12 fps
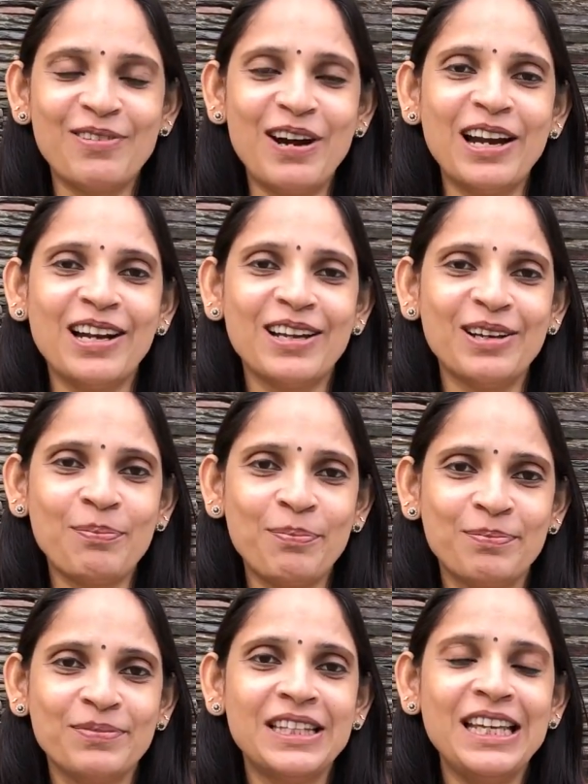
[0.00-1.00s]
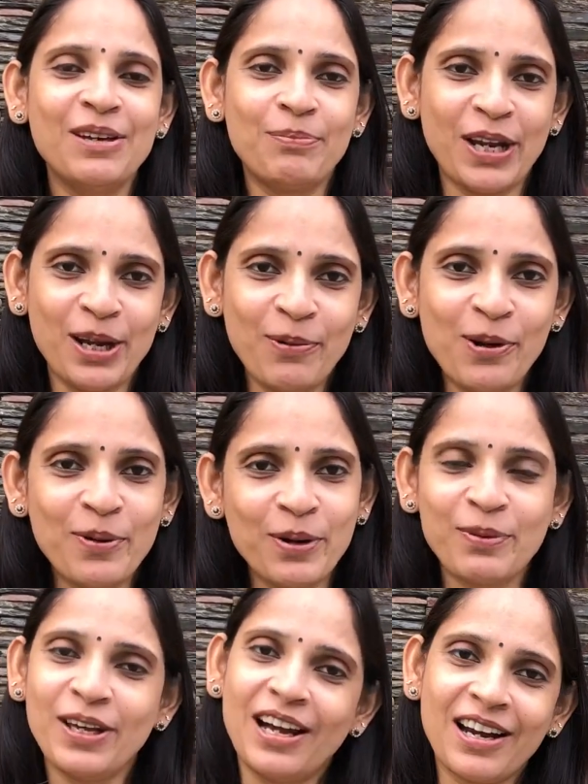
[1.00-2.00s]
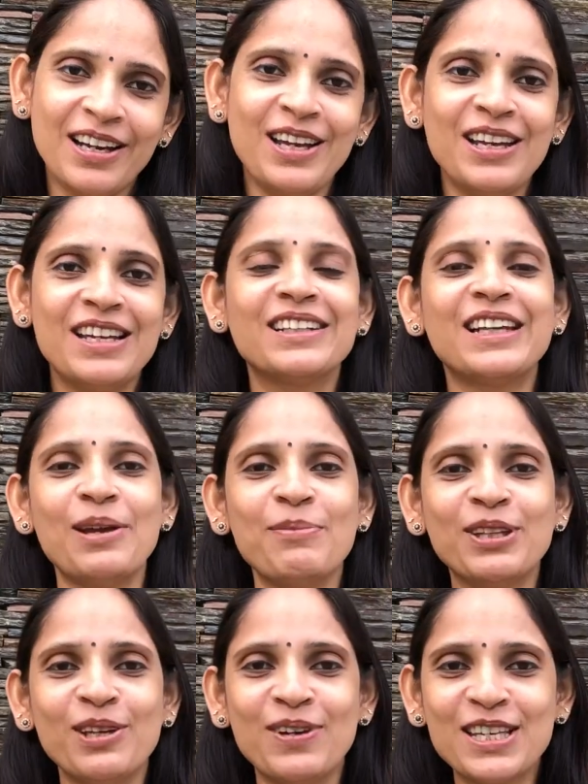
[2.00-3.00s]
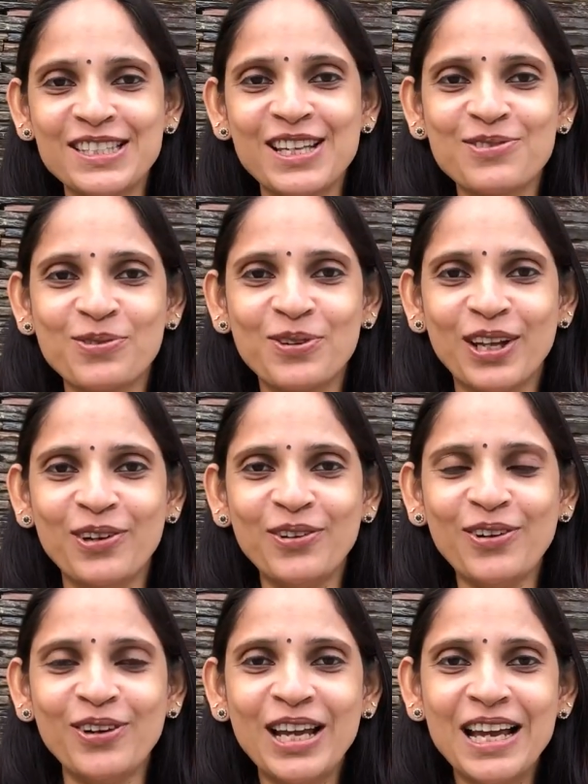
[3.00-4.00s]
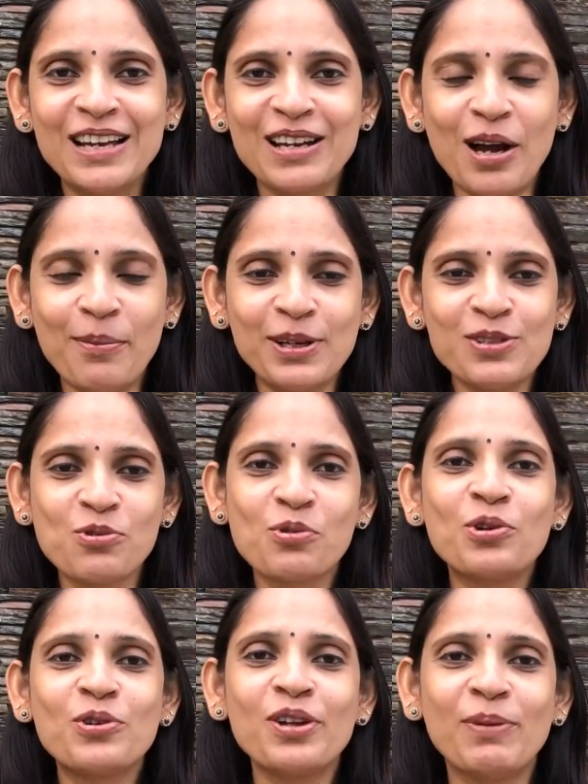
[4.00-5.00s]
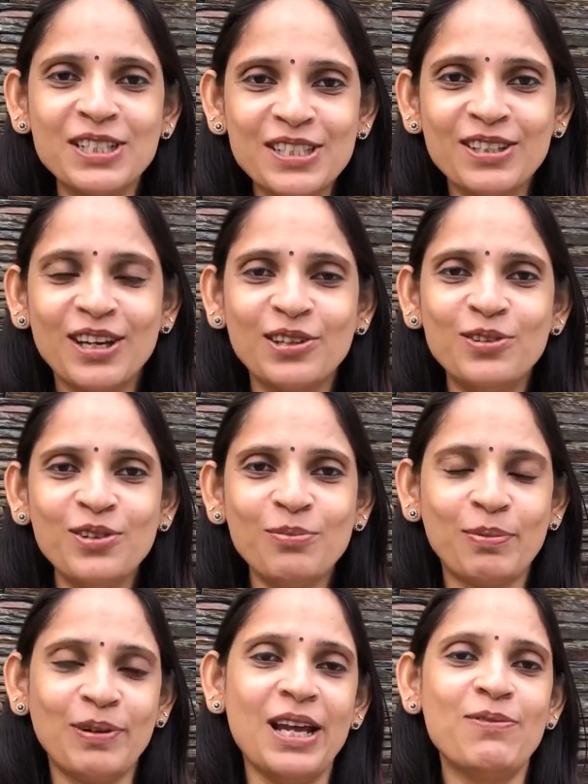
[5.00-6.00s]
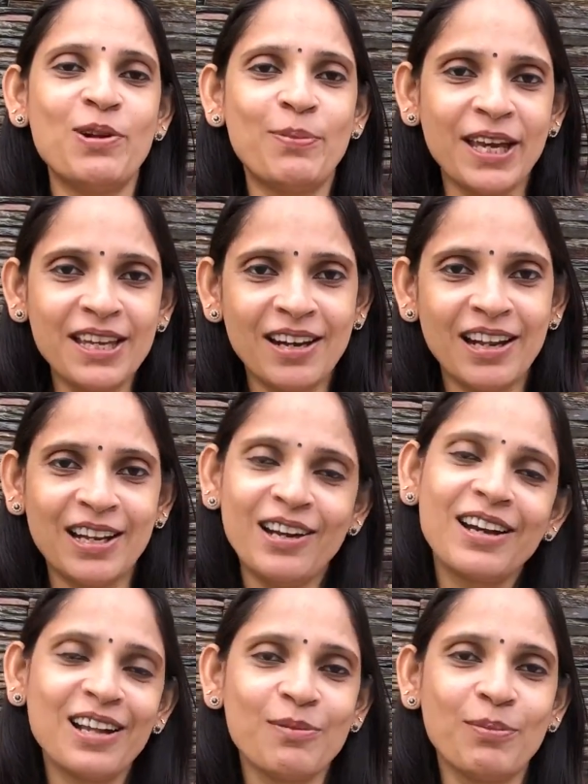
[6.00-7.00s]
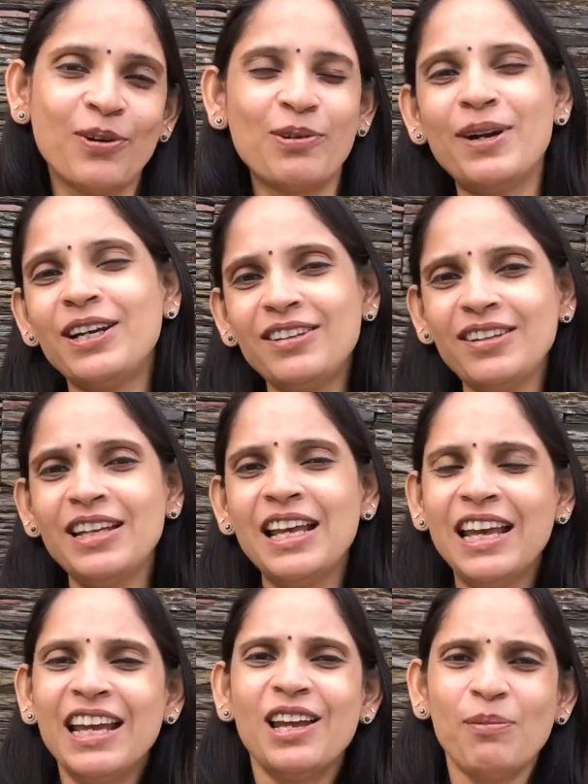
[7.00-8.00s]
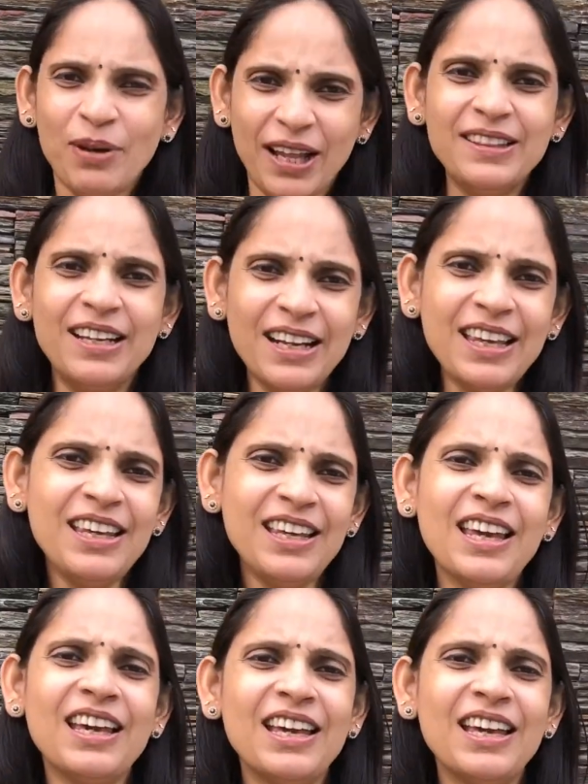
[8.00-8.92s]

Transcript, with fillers: వాళ్ళ ది ప్రేమలో పడిపోయి అక్కడే టైం అంతా వేస్ట్ చేసుకుంటారు కాబట్టి శుక్రుడు ఉంటే మంచిది కాదు లైఫ్లో పైకి రాలేరు అట్లా చెప్పేవాళ్ళు బట్ ఇప్పుడు అందరికీ